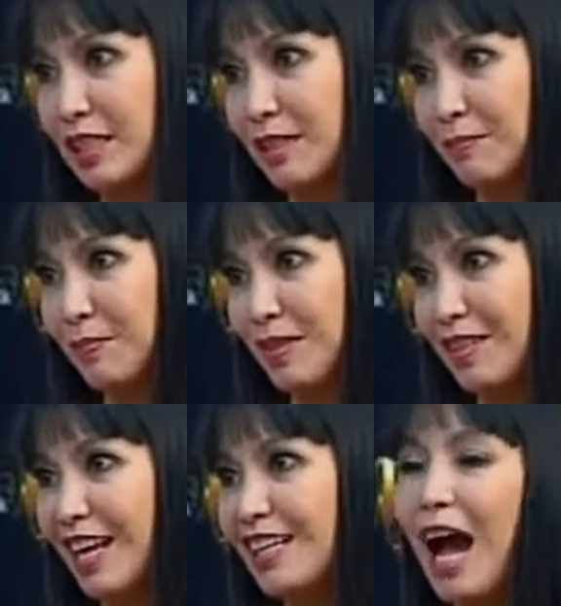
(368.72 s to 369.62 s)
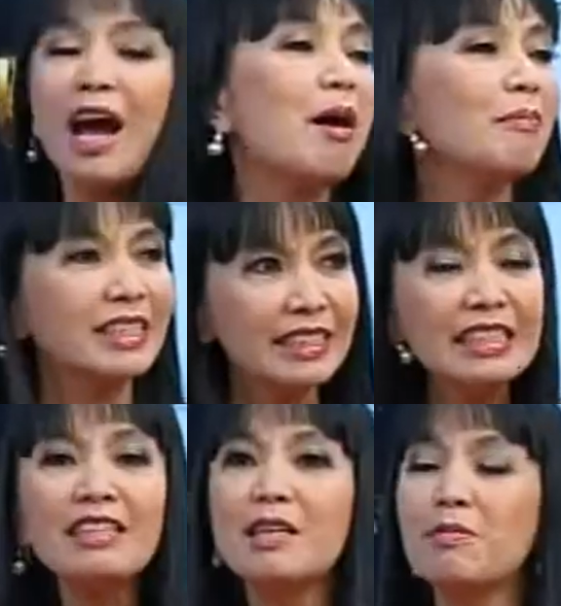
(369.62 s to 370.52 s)
อีนนะคะไม่
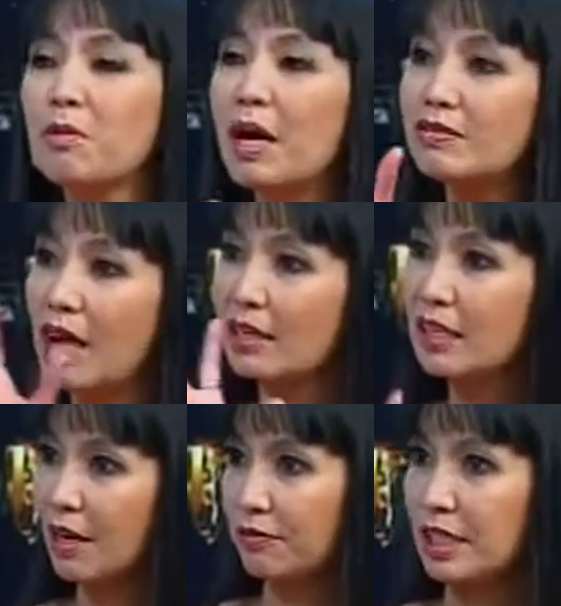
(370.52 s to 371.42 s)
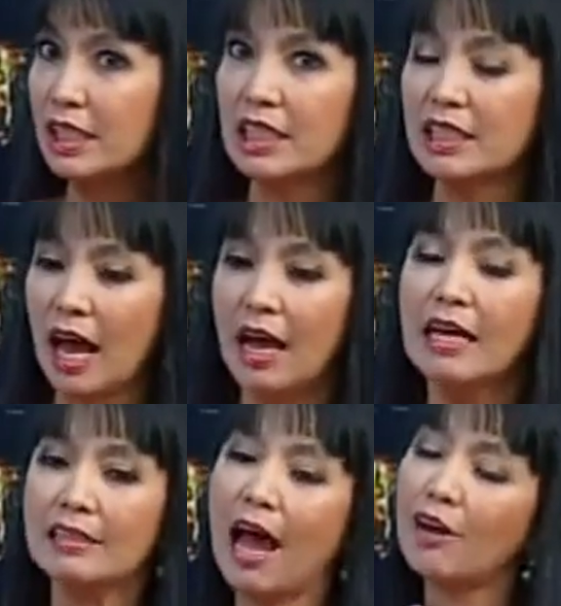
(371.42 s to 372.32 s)
ดีเลย เพราะว่าสารคาเฟอีนเนี่ย
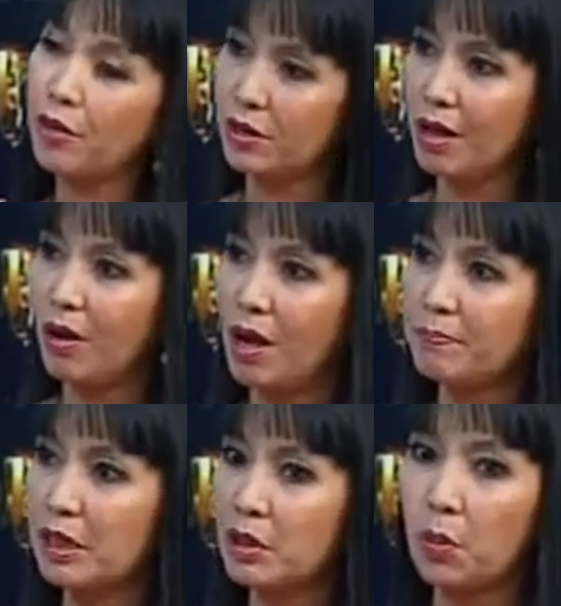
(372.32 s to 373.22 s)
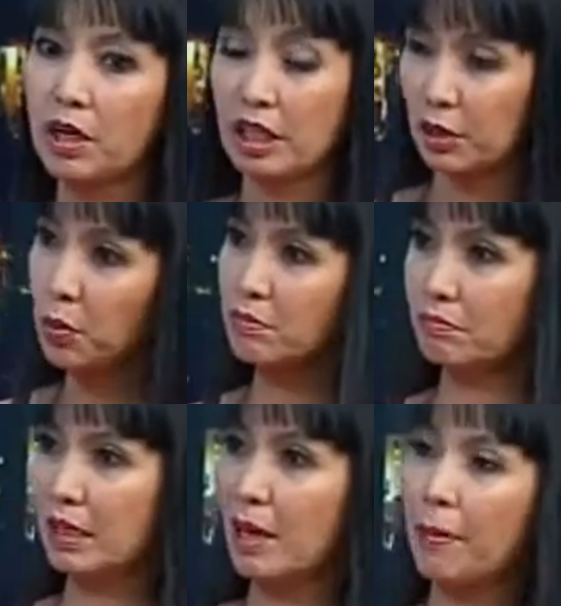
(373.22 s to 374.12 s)
ทานน้อย ๆ เป็นตัวกระตุ้น
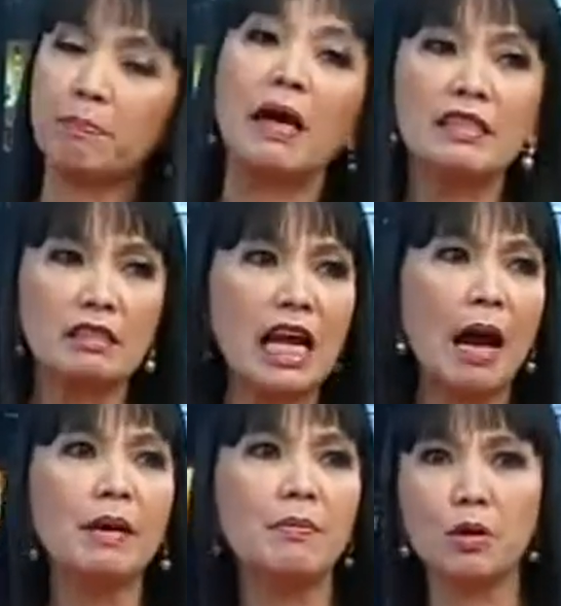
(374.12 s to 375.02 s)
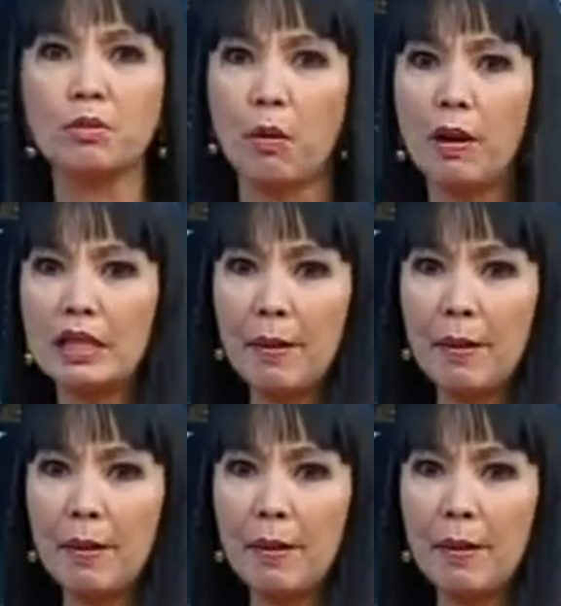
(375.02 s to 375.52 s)
เหมือนกับแบบแมมตื่นเช้ามาบางคนบอกว่า